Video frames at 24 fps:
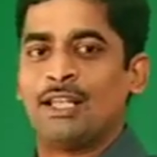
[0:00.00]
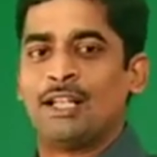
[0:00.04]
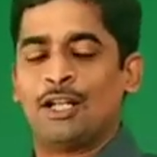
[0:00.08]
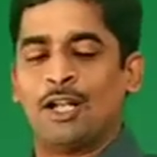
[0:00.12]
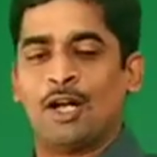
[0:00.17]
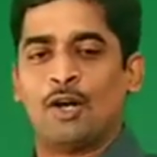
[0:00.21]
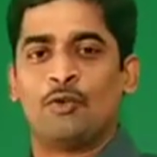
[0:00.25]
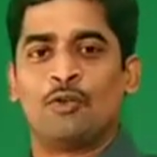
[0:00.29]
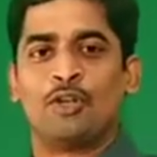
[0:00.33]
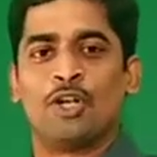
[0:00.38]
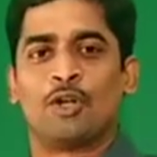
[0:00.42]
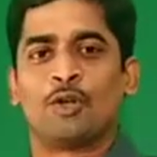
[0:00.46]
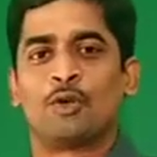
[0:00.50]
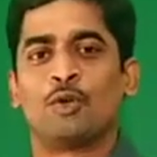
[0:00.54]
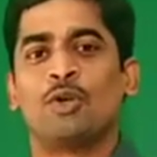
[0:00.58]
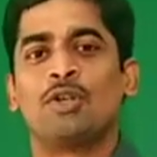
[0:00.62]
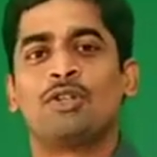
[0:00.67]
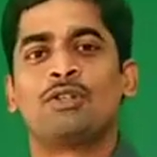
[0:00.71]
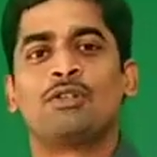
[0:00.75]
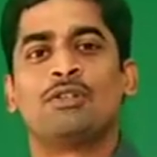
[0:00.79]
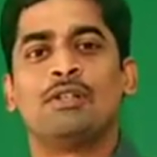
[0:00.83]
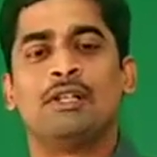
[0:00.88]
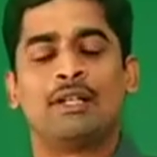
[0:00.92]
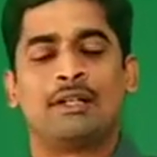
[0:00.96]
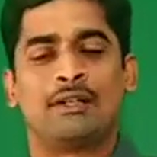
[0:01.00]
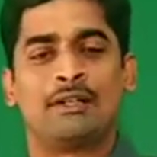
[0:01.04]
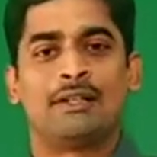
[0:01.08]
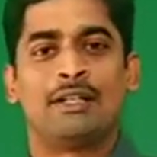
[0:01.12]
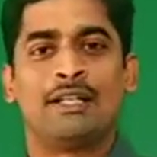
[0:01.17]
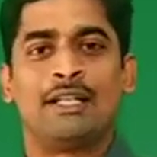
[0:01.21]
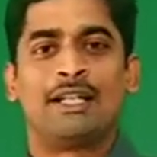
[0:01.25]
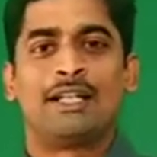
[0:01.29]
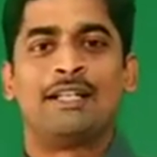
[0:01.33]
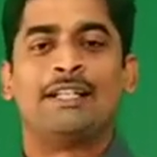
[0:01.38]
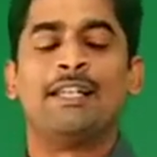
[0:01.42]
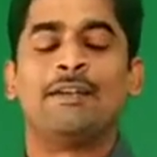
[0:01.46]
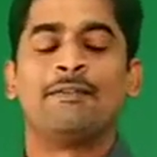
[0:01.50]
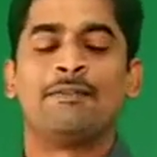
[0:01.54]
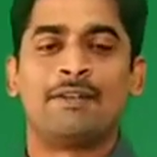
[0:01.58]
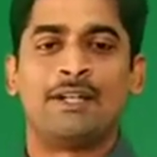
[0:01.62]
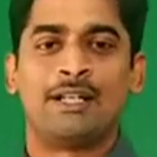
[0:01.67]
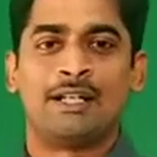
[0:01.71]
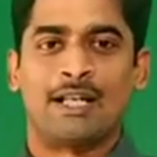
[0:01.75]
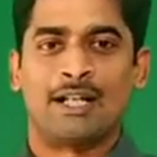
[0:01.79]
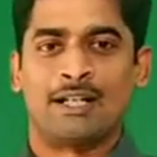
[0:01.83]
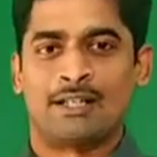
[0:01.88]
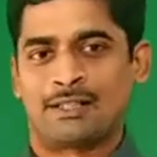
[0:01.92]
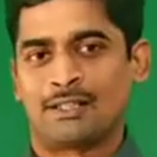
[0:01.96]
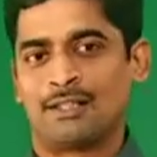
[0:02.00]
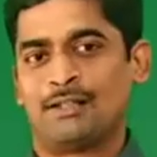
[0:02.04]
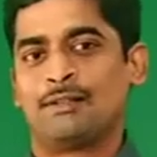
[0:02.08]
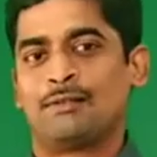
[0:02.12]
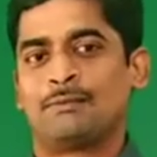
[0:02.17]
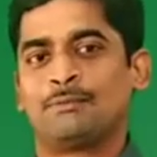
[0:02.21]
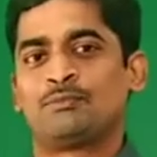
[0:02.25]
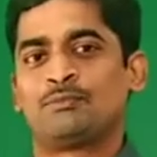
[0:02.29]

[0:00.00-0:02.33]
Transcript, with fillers: నవ్ యూఆర్ గోయింగ్ టు లర్న్ డిఫినిట్ ఆర్టికల్